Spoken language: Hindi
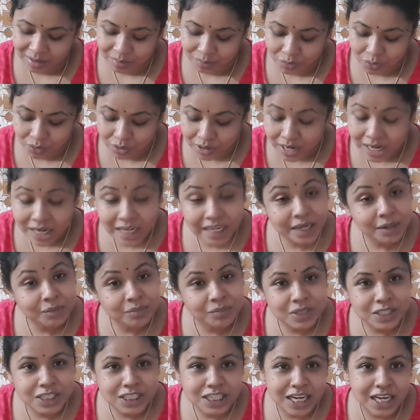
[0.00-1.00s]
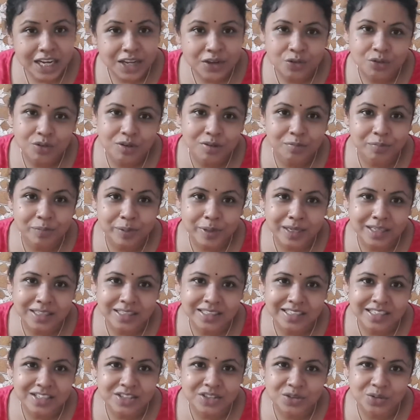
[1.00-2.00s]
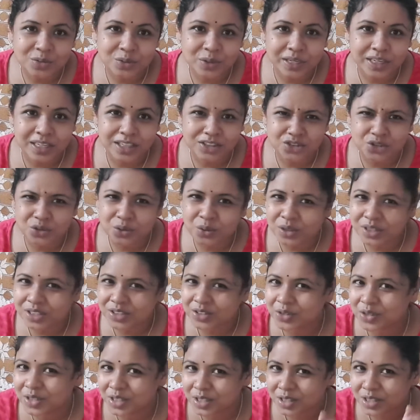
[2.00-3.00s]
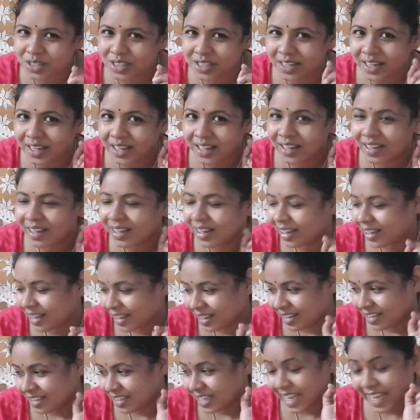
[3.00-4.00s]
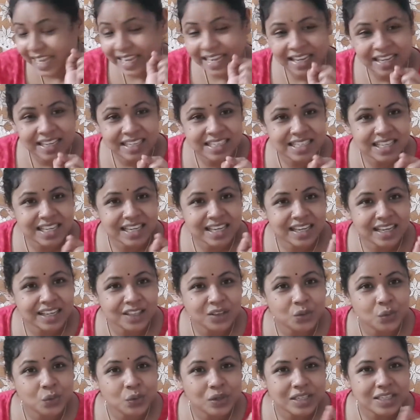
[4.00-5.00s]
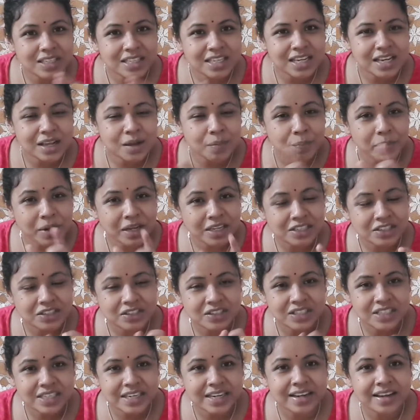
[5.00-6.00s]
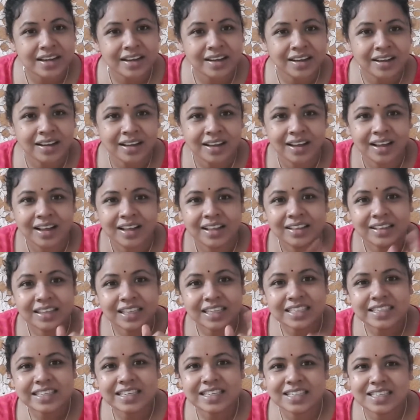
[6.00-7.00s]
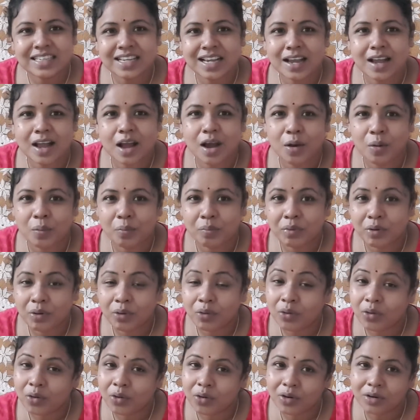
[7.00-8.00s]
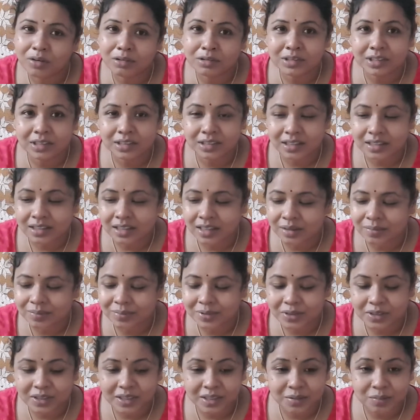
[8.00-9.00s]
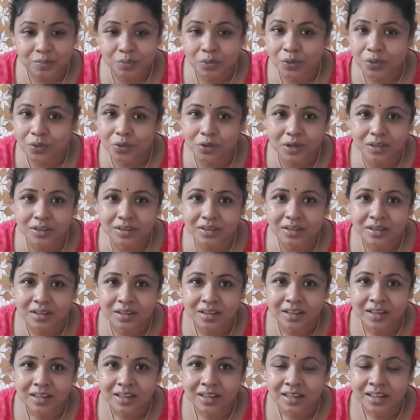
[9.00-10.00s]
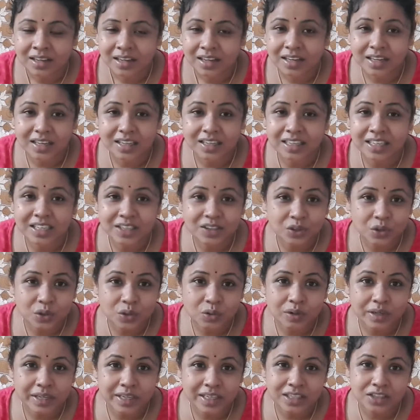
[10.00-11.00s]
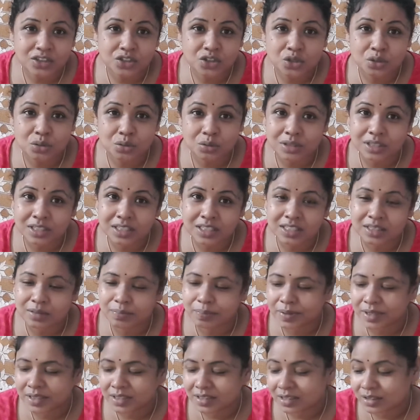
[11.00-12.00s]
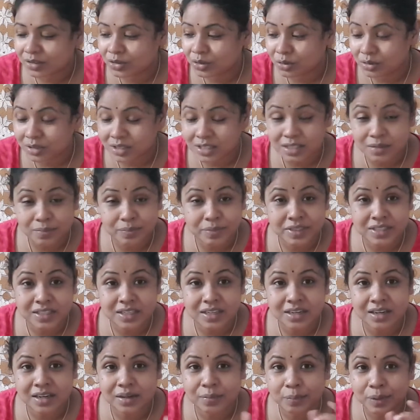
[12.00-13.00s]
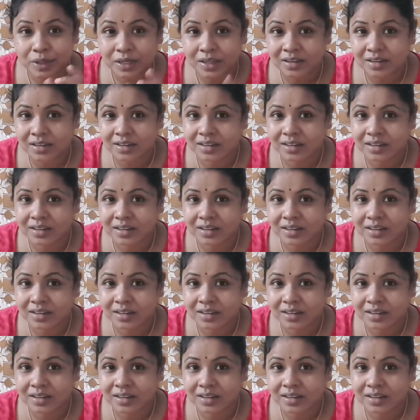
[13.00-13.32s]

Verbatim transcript: पुराने बचाए हुए पैसे जो है छोटे छोटे से एक के सिक्का दो के सिक्का पांच के सिक्का दस के सिक्का बहुत ज़्यादा काम के हैं बहुत कहने को तो है कि छोटी सी पैसे छोटा सा पैसा है ले बट